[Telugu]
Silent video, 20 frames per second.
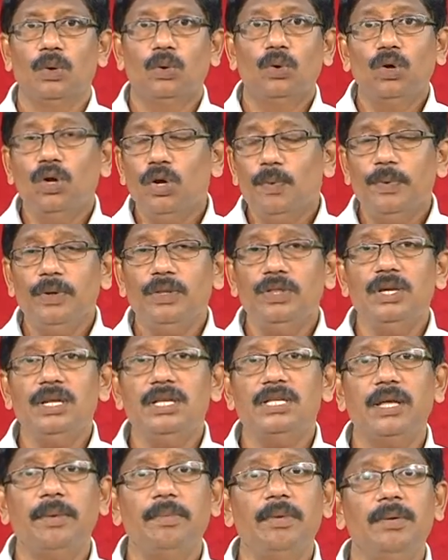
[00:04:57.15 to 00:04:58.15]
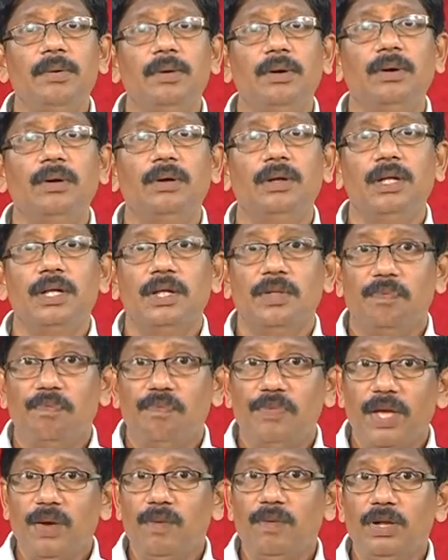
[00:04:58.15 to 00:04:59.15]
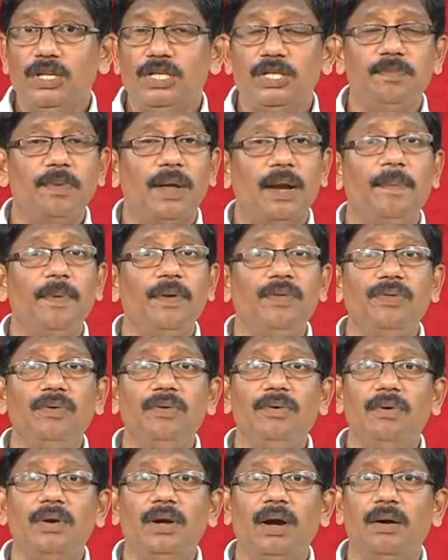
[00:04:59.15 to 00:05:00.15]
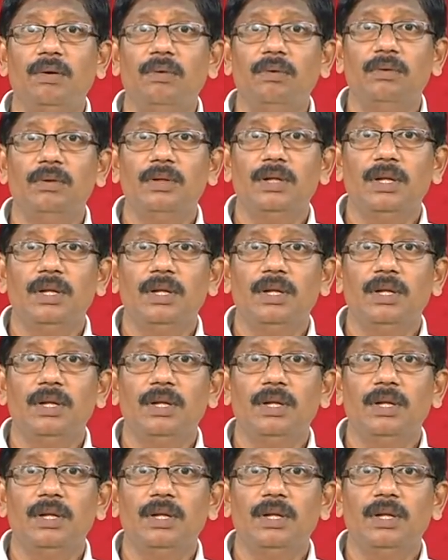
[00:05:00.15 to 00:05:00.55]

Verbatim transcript: కృంగిపోతున్న సమయంలో దేవుడు వచ్చి బలపరుస్తుంటుంటాడు